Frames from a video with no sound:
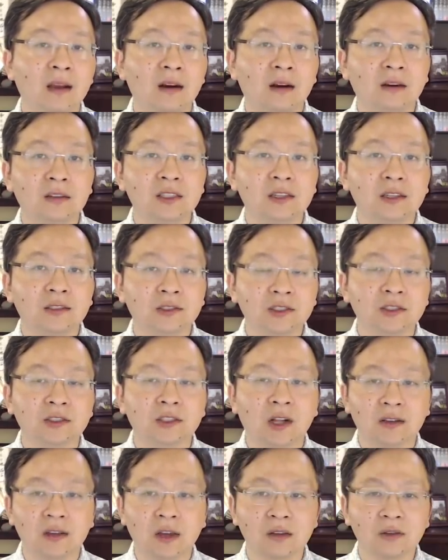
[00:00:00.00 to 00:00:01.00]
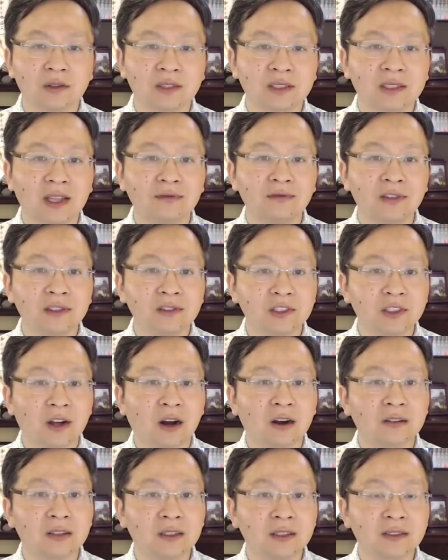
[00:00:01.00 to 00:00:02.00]
而且至少要有三分之
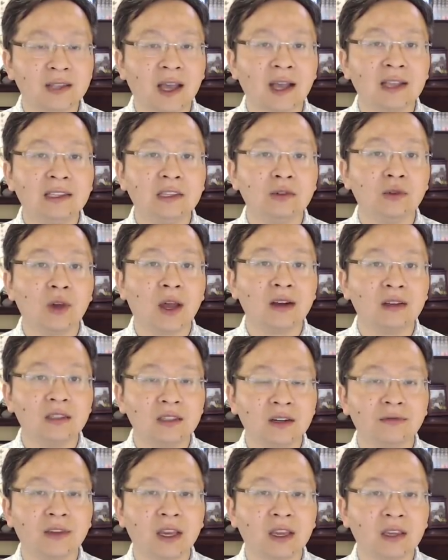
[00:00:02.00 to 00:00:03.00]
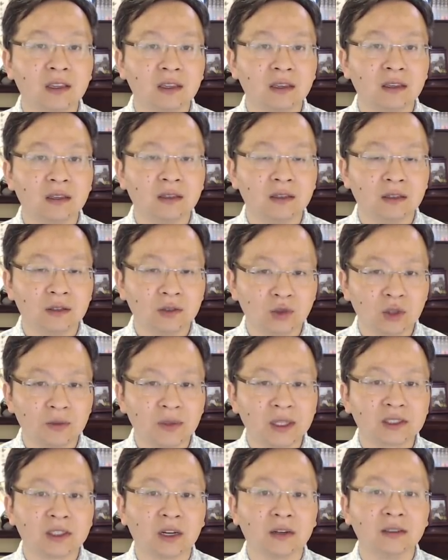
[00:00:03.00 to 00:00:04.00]
二的参议员认为罪
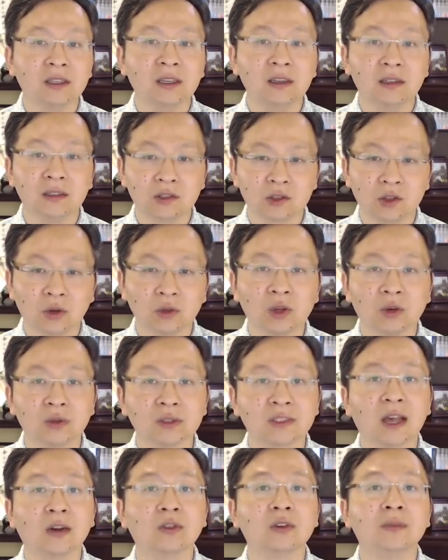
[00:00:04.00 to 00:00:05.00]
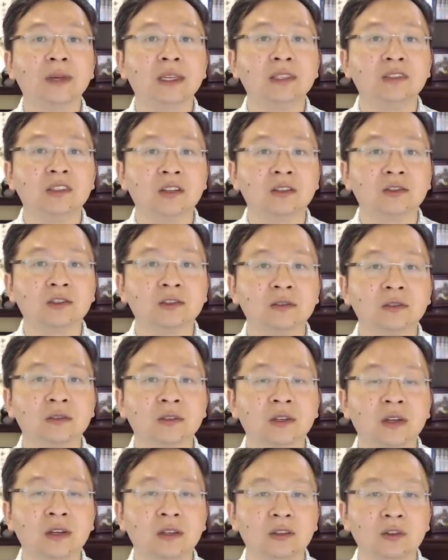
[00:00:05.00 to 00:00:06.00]
名成立，总统才会被解
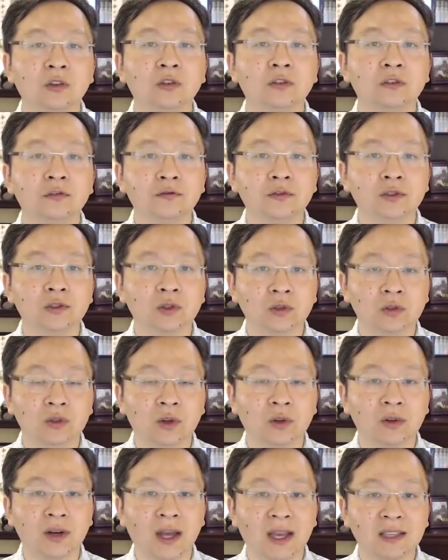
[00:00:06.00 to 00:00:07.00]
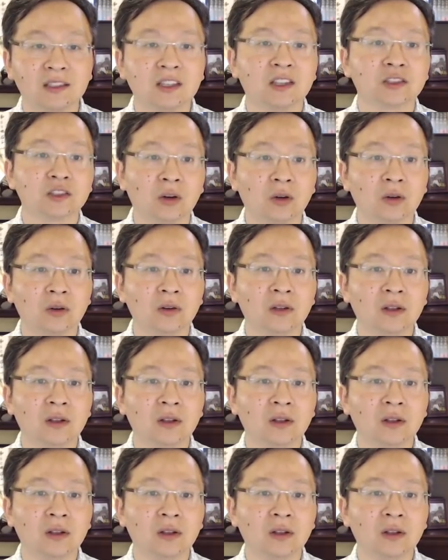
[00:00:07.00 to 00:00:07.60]
职，由副总统来接手。